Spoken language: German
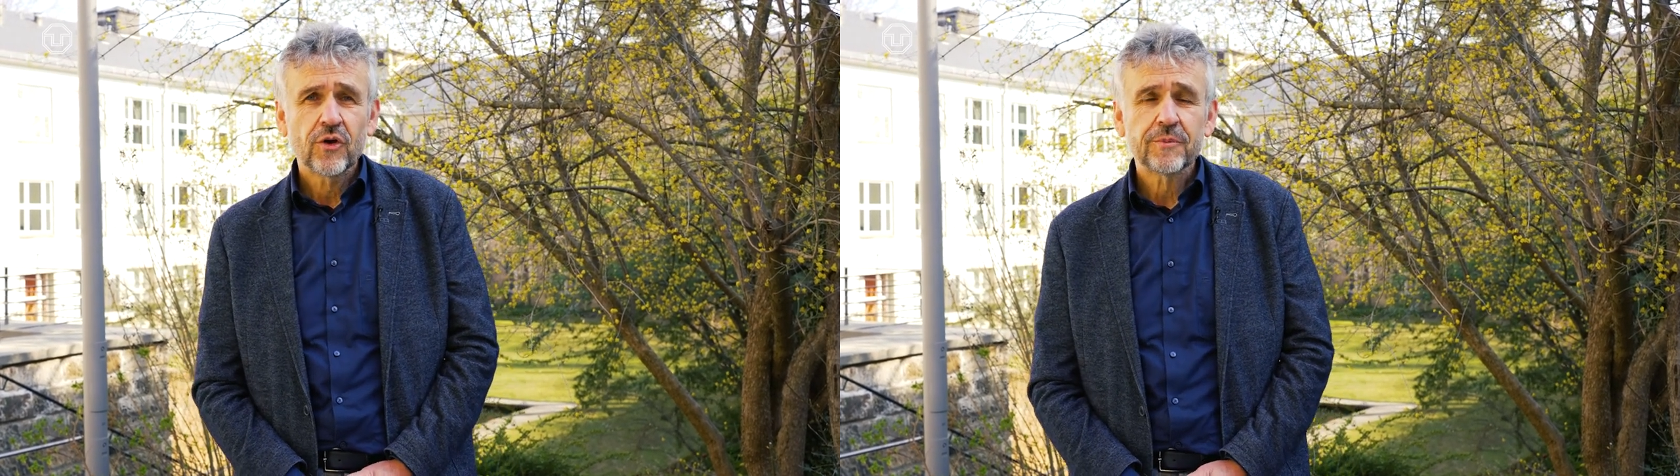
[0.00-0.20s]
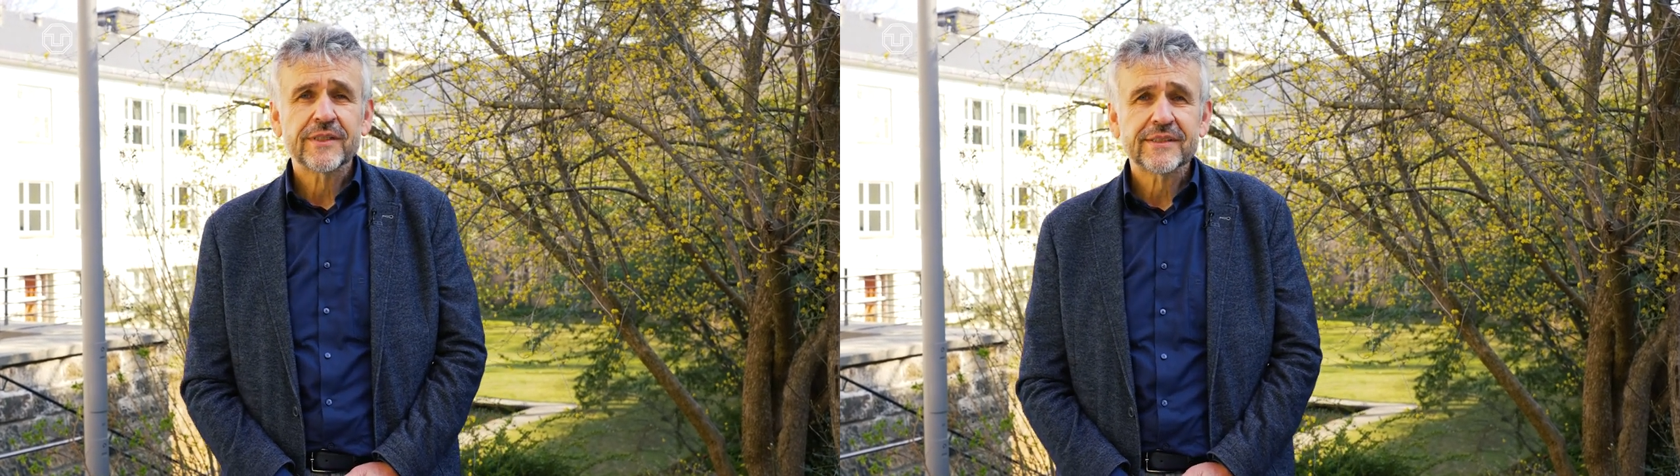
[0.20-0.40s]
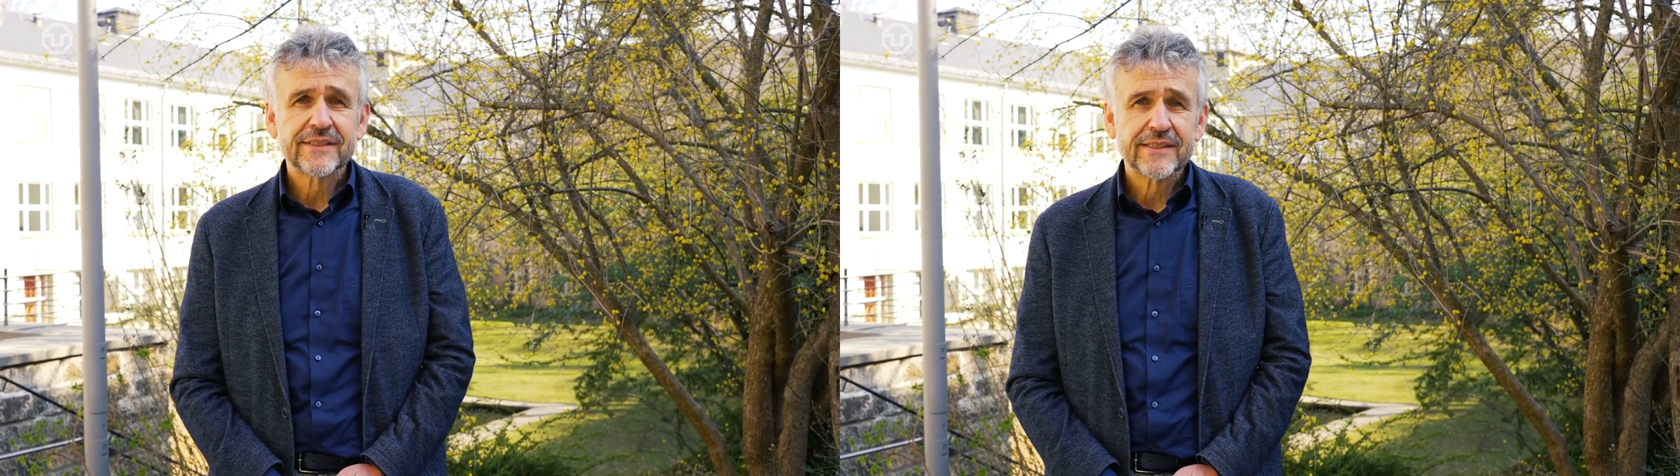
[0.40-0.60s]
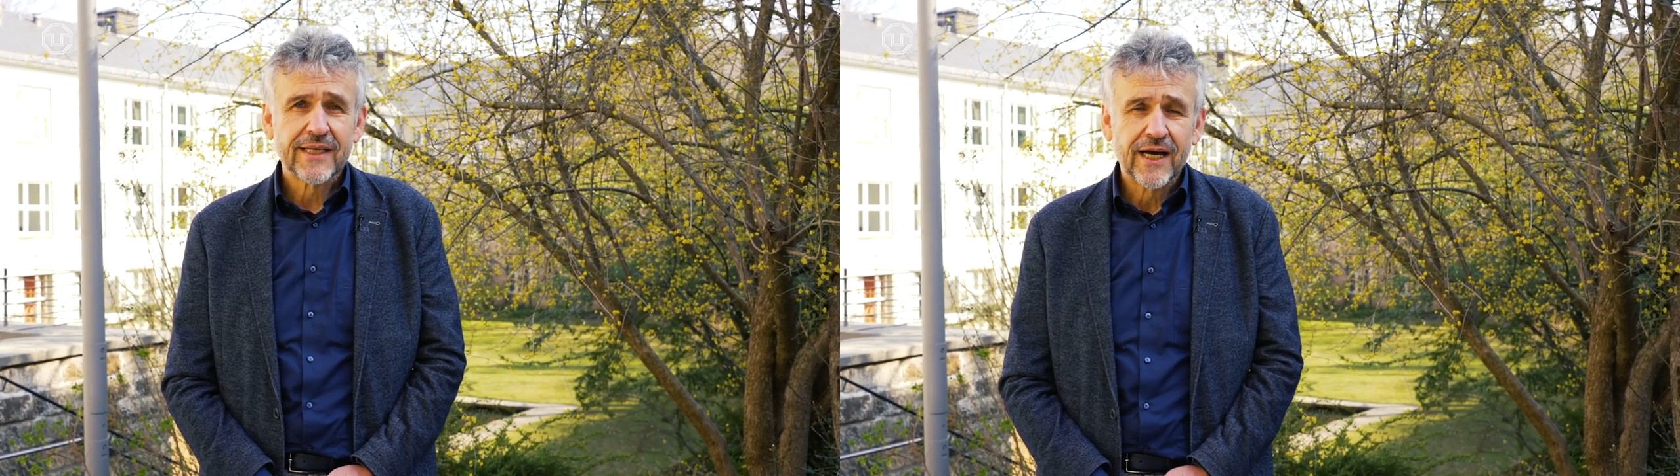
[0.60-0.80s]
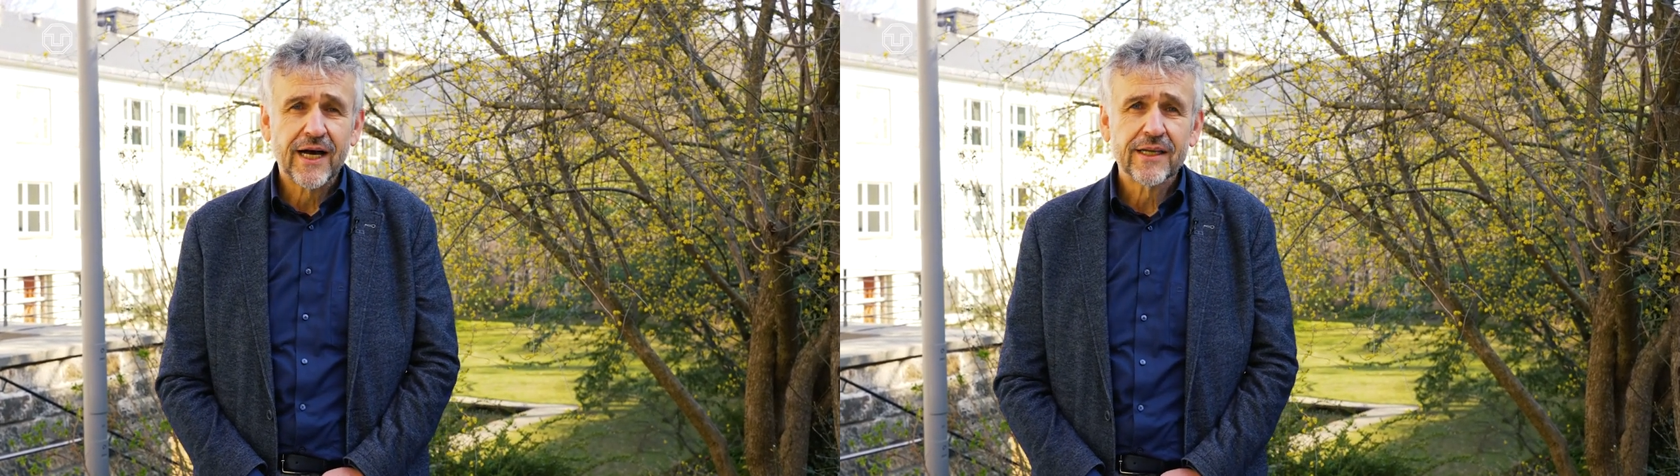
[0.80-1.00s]
über die
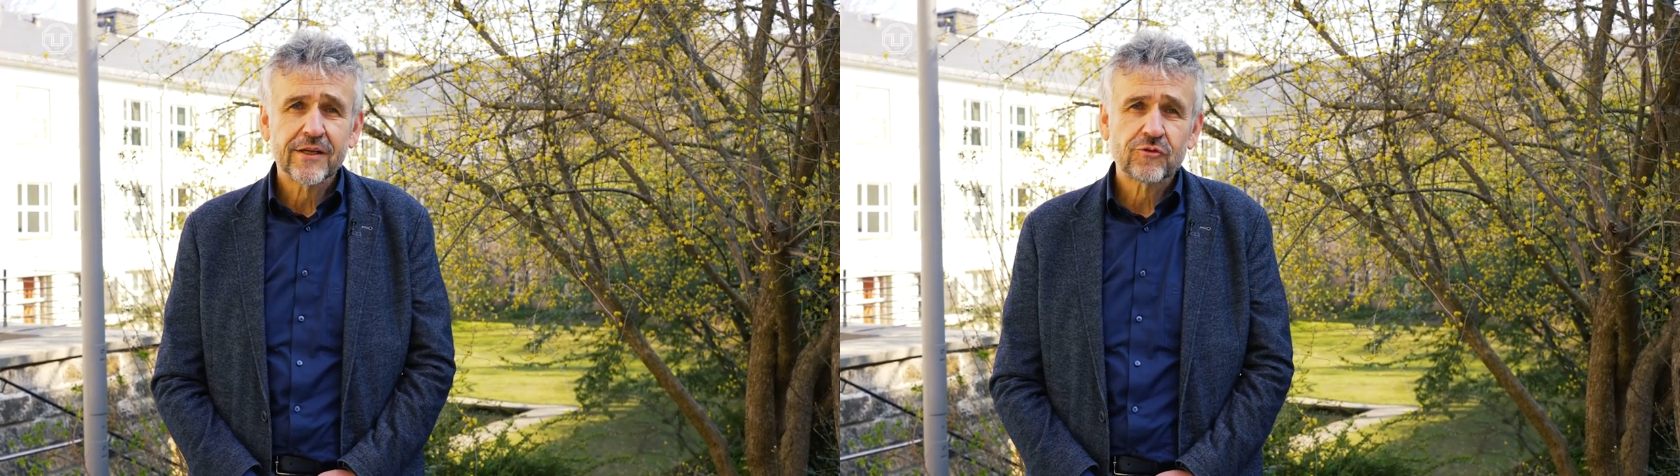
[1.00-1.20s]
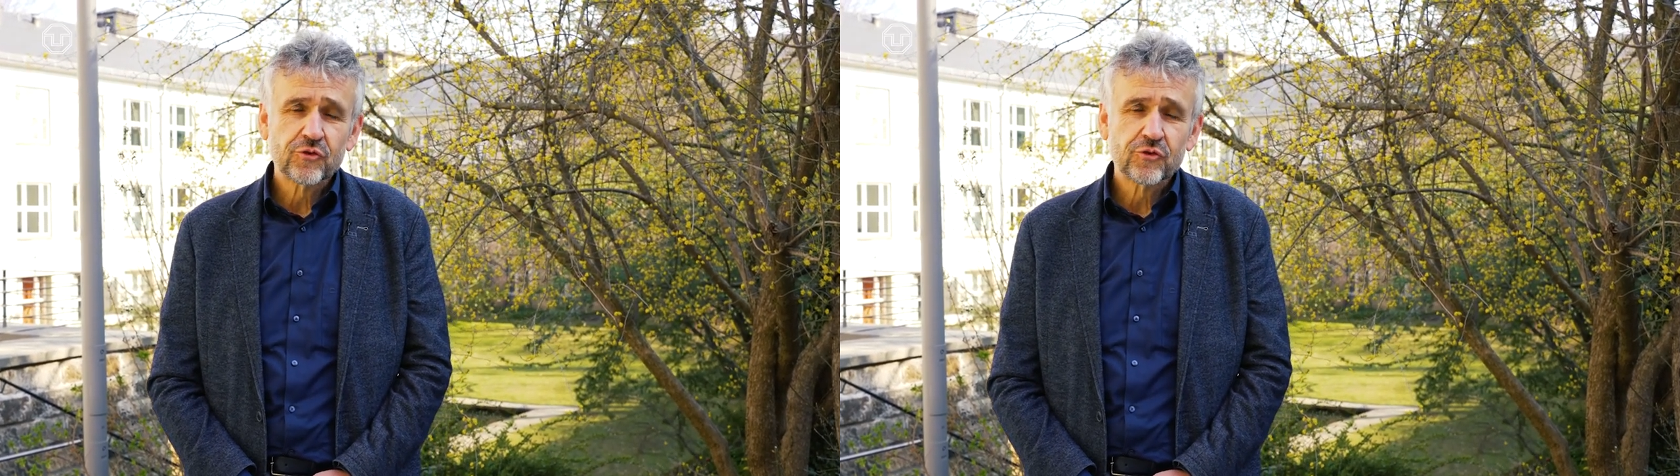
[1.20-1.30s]
zentrale